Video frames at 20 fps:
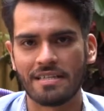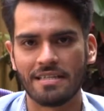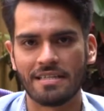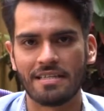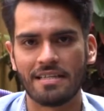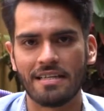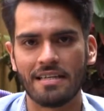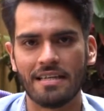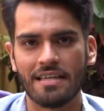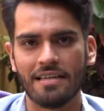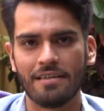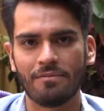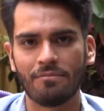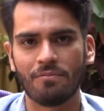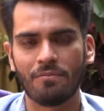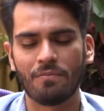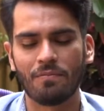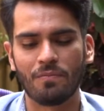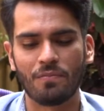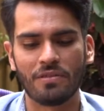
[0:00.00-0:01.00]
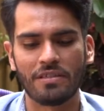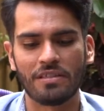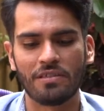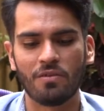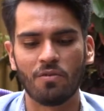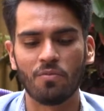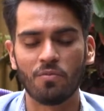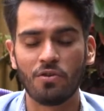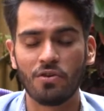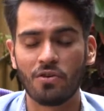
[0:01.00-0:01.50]
este, pues
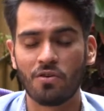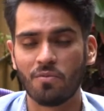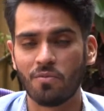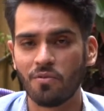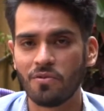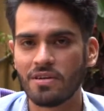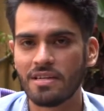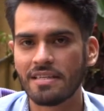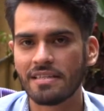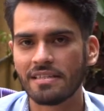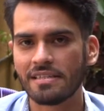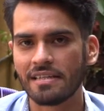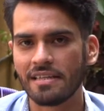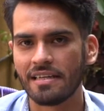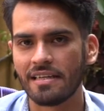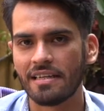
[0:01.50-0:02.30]
no muy comunes.